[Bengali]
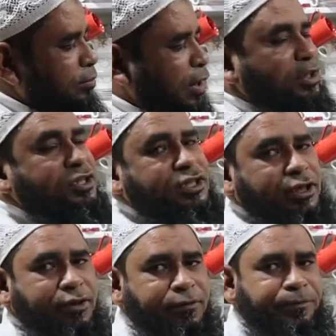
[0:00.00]
হয়
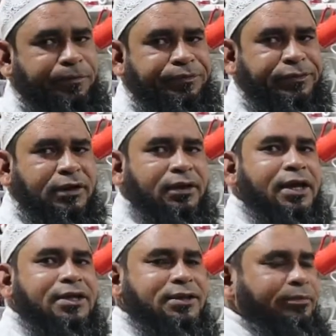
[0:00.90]
মালয়েশিয়া
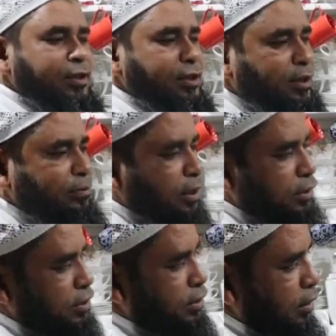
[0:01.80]
অ্যাসেম্বল হয়
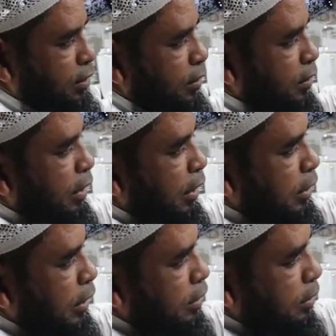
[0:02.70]
মালয়েশিয়া
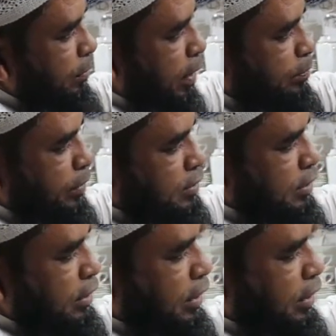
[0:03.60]
এটা এইটটি ফাইভ পার্সেন্ট